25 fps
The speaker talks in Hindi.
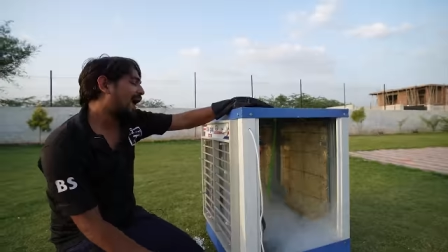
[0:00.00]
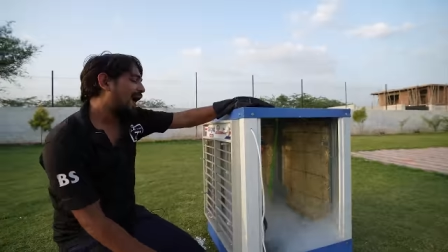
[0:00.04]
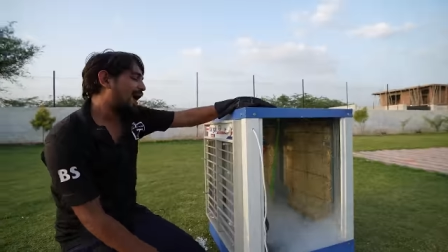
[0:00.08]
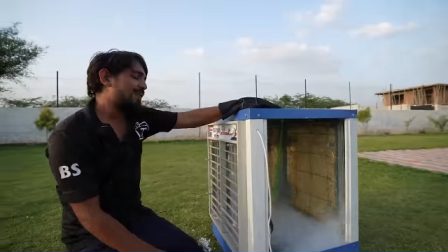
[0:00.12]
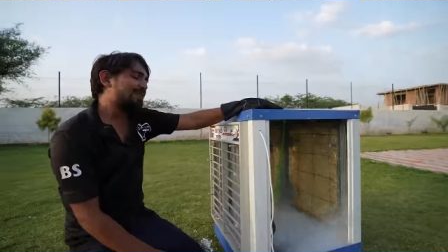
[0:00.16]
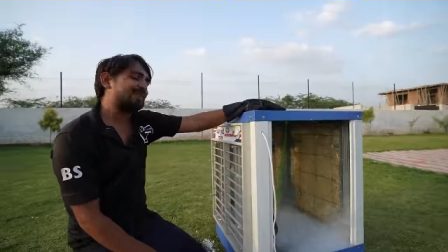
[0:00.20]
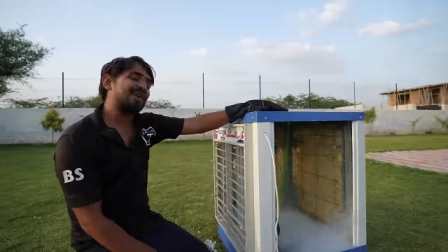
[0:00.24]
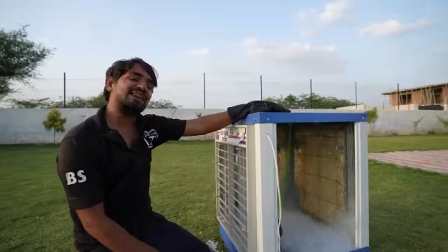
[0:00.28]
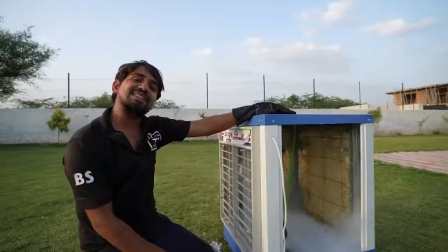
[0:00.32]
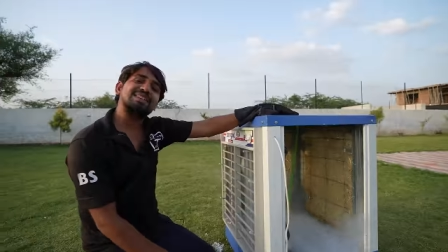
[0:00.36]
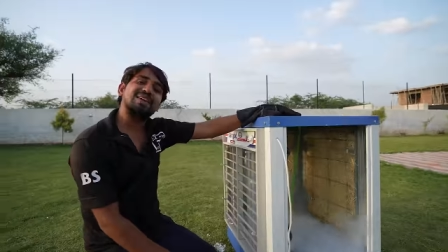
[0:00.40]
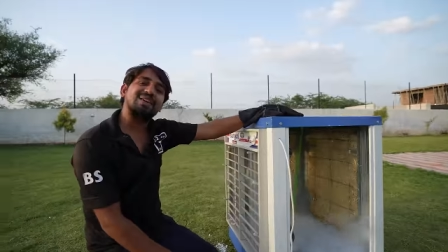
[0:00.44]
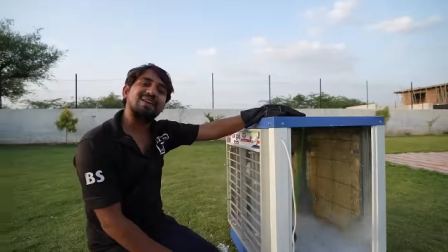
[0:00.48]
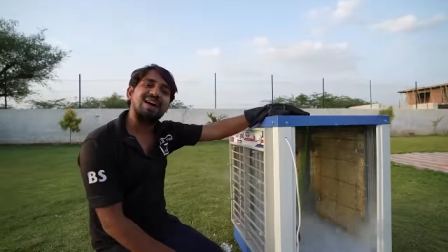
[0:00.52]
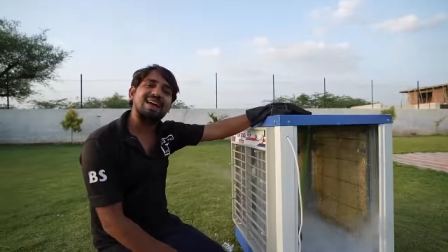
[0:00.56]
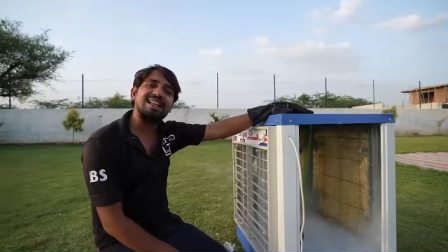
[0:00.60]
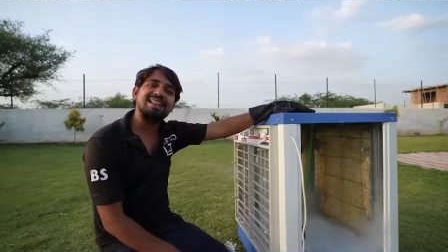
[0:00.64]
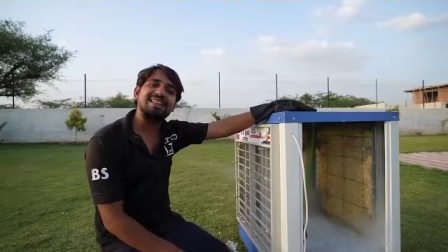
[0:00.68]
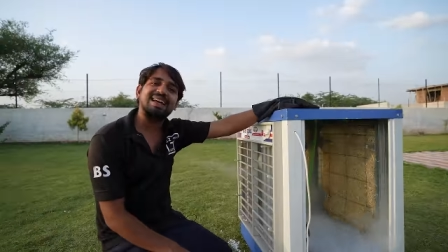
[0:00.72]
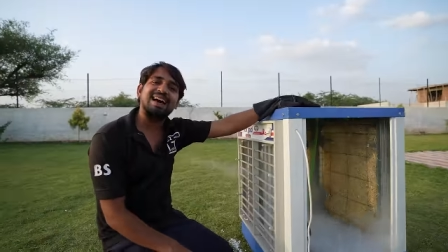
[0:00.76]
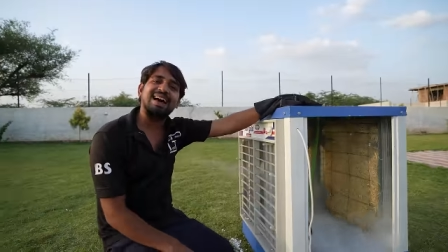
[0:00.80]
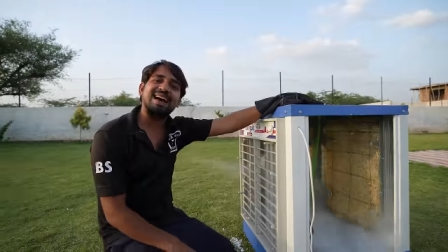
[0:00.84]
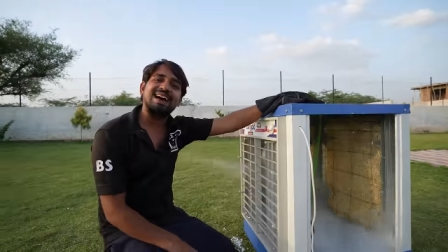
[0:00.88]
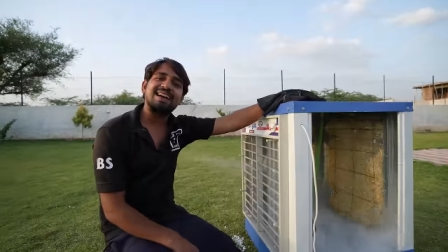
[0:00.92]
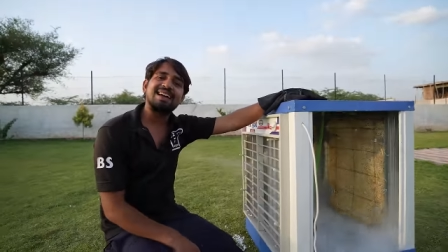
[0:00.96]
आपका सवाल
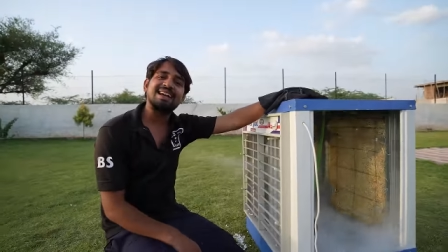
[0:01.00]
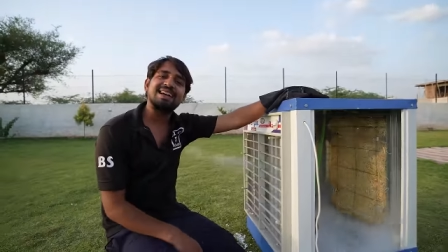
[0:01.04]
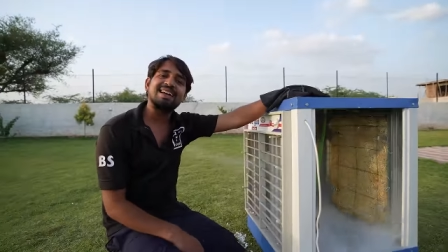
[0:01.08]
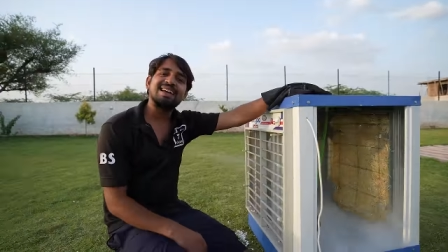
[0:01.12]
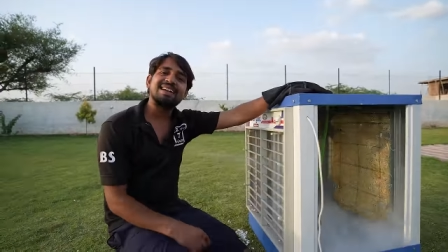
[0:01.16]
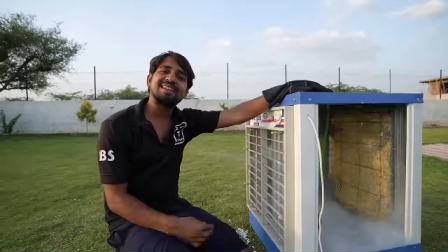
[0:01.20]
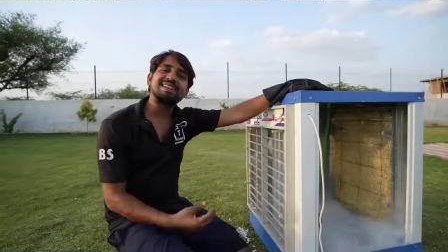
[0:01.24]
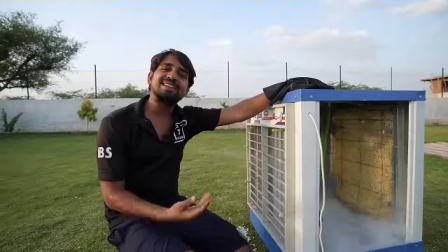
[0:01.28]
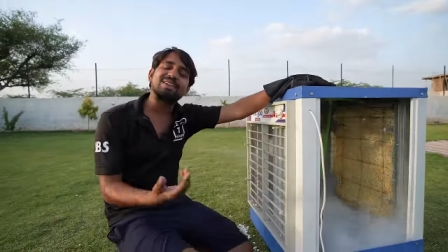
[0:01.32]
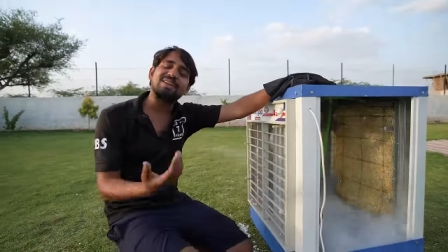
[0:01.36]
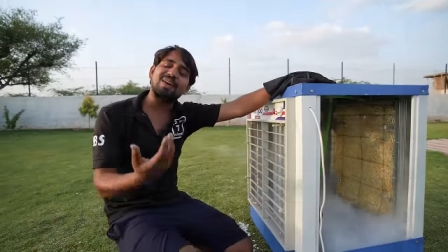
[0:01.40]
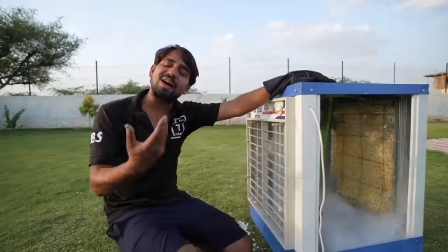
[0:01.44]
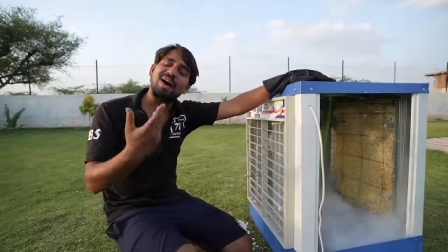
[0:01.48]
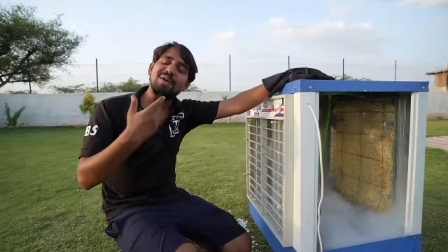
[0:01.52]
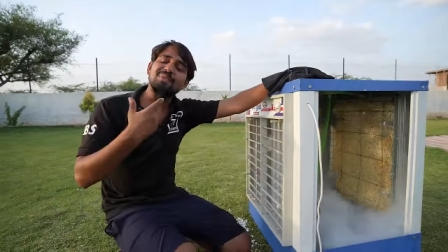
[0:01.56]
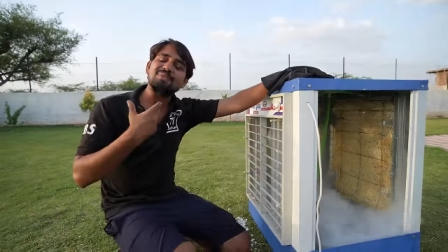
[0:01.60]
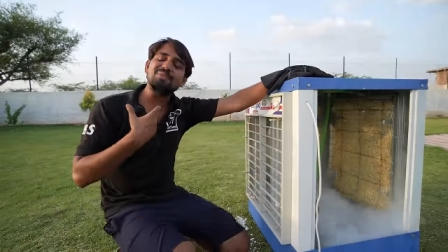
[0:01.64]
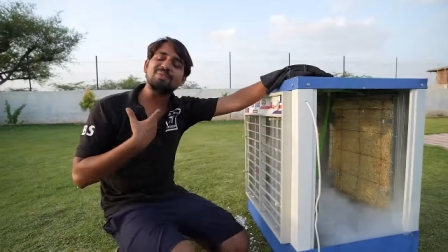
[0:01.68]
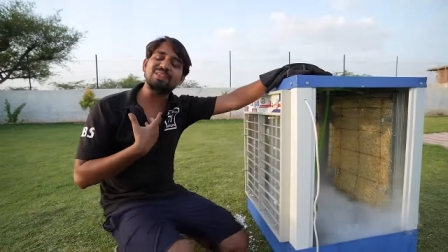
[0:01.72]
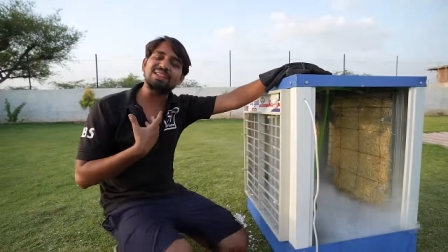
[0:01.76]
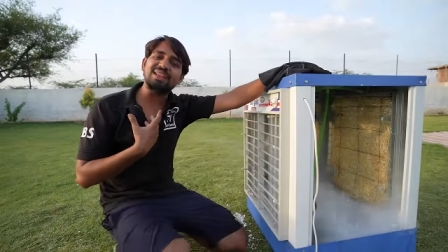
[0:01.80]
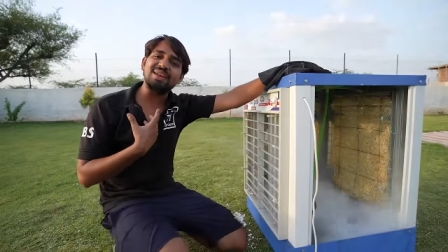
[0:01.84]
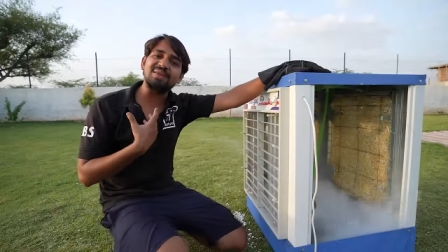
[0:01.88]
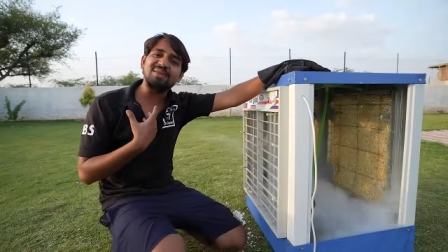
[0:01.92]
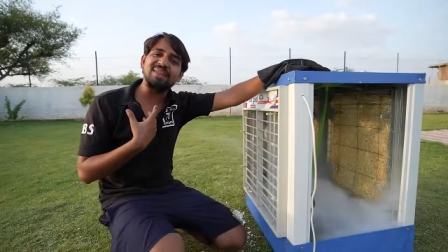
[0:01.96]
था जवाब
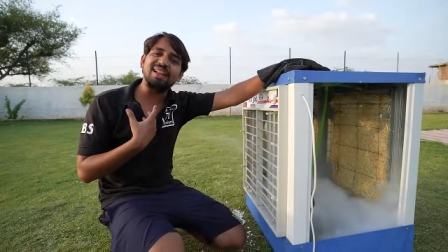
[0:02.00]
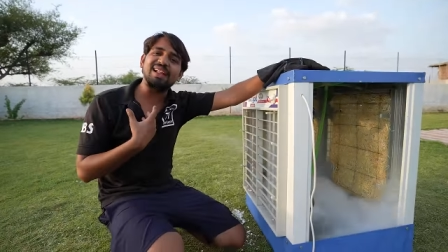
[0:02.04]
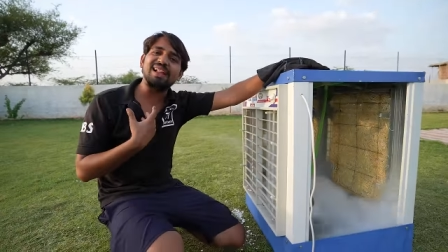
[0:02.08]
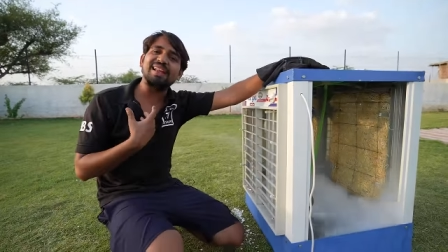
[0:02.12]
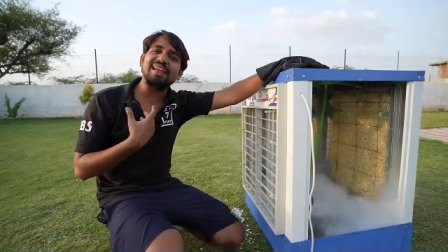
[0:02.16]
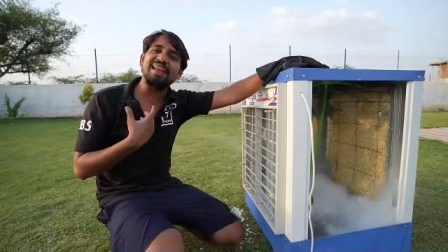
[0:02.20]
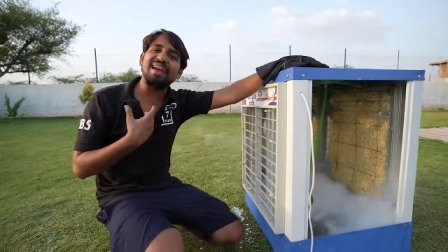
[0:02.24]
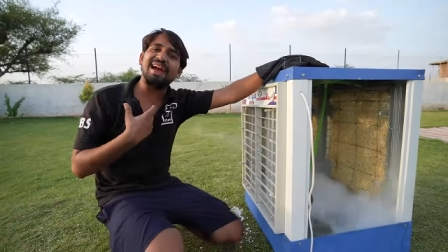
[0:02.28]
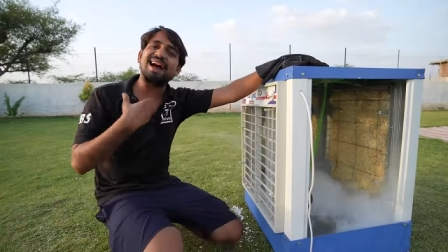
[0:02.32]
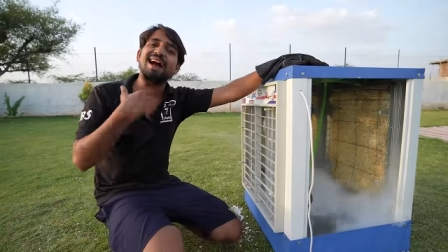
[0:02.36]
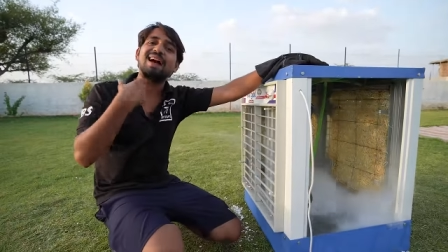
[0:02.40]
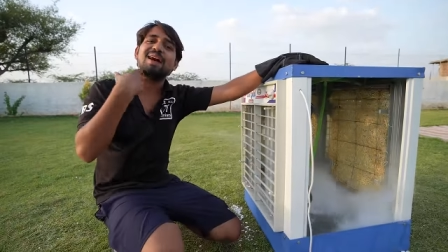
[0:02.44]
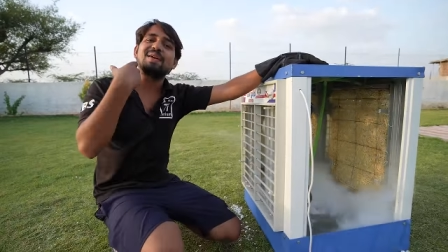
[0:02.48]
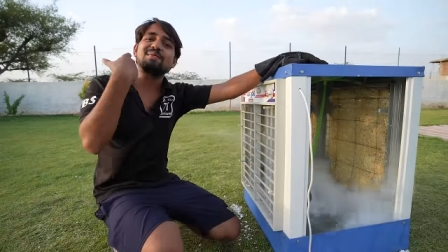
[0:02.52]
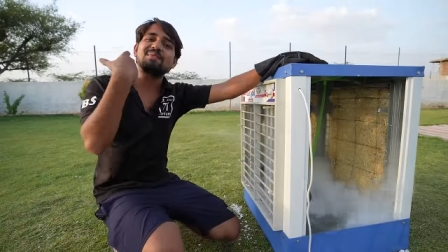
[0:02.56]
मुझे मिल गया